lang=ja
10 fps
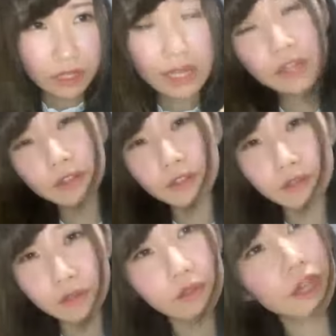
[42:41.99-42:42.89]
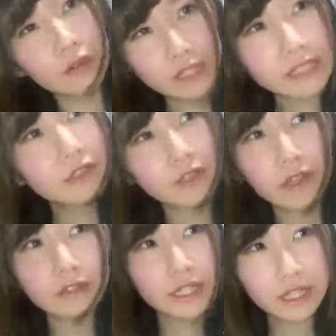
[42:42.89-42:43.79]
アイドルの子とか推しの子
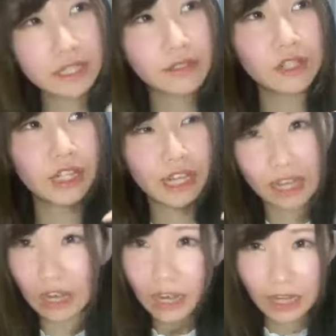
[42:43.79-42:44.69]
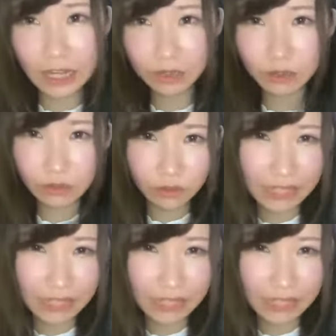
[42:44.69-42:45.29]
が載せて、それになんかハート、